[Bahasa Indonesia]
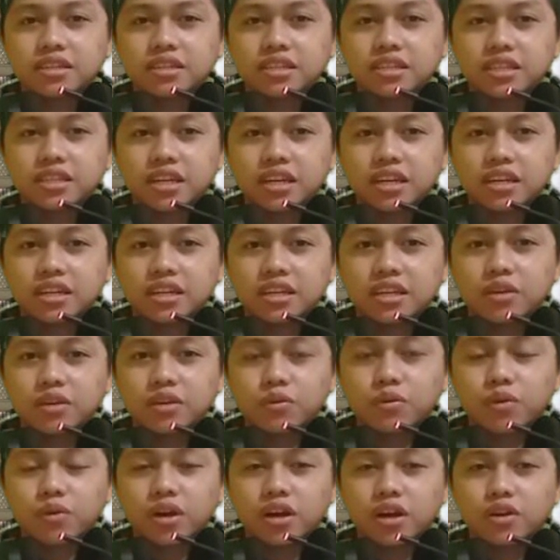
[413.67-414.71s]
share di
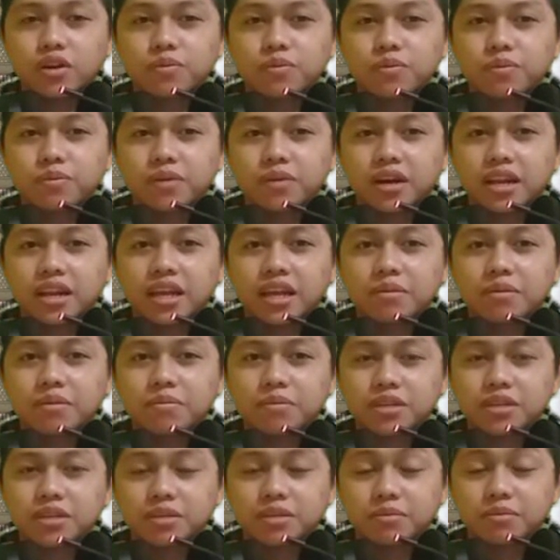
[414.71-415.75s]
WA group kalian
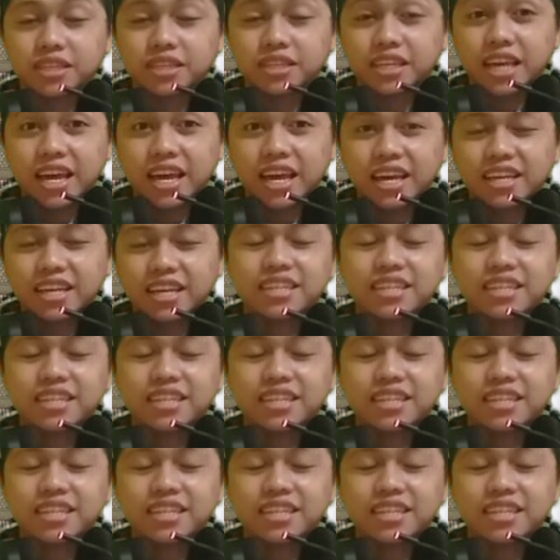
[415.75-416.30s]
masing-masing ya.